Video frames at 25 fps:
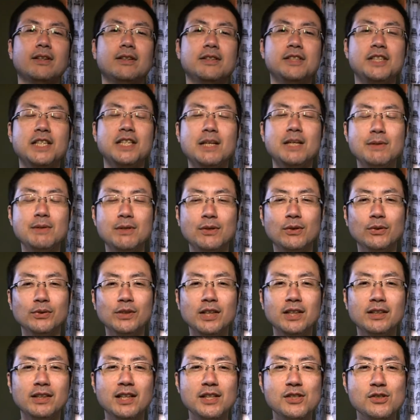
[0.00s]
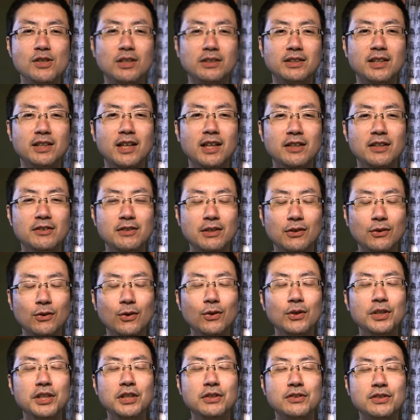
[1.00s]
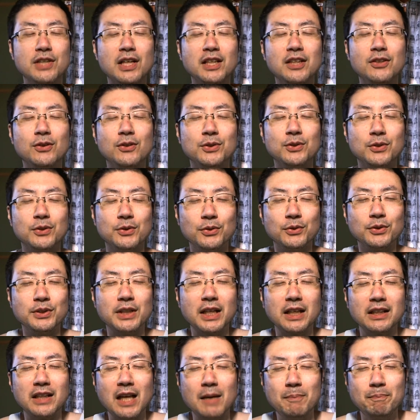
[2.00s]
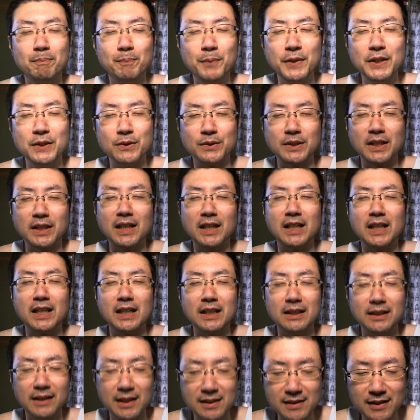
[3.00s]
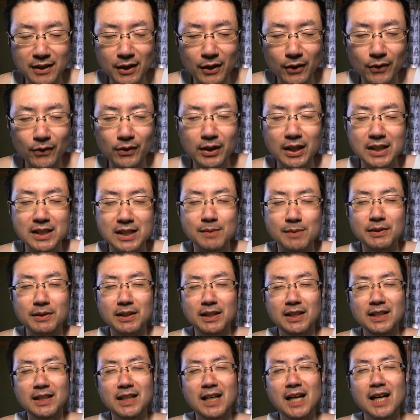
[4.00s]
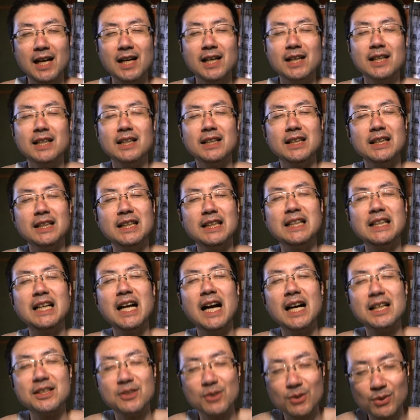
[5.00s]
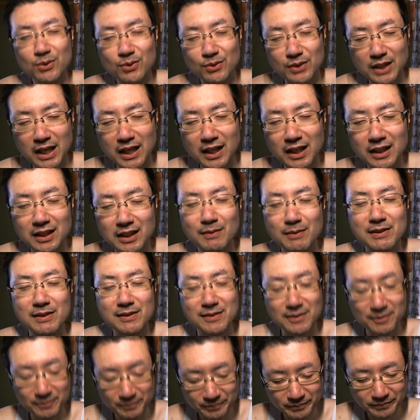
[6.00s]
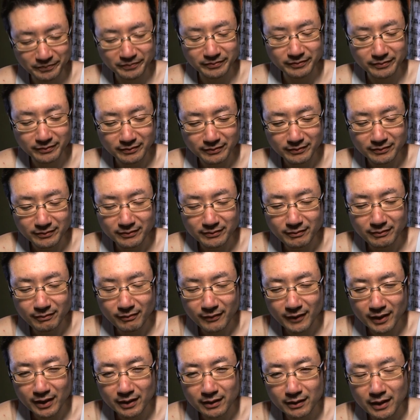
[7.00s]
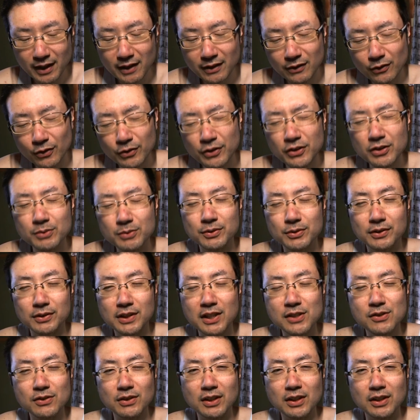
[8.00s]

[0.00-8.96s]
ちなみにこんなにテンションが高いのはコーヒーを先ほど飲んだ、たっぷり飲んだからです。おかげさまで胃が、胃がちょっとやられてます。で、コーヒー飲むとテンショ